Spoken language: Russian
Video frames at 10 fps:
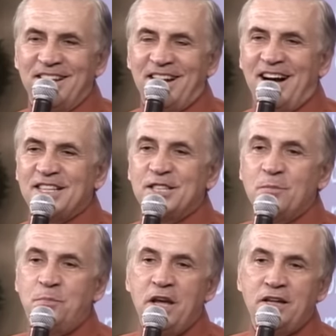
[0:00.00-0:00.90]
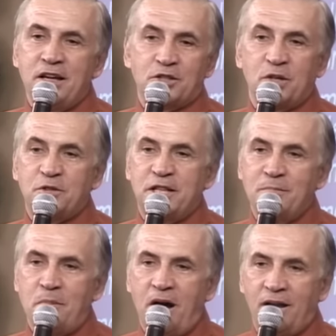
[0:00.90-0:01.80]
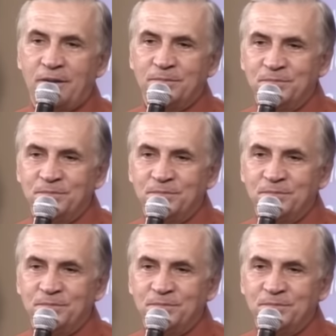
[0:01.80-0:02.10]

а терпения совсем мало.